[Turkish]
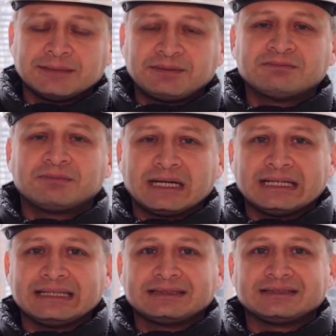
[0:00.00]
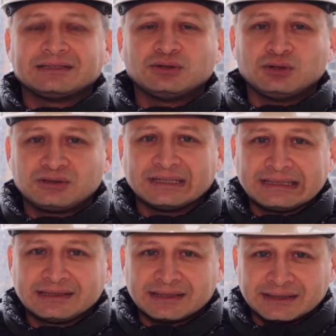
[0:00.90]
yapım maliyetinin
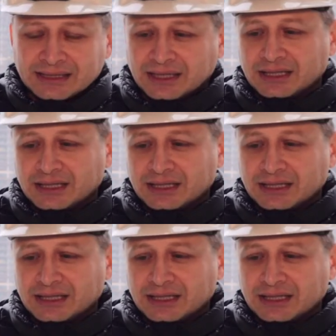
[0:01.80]
%40'ını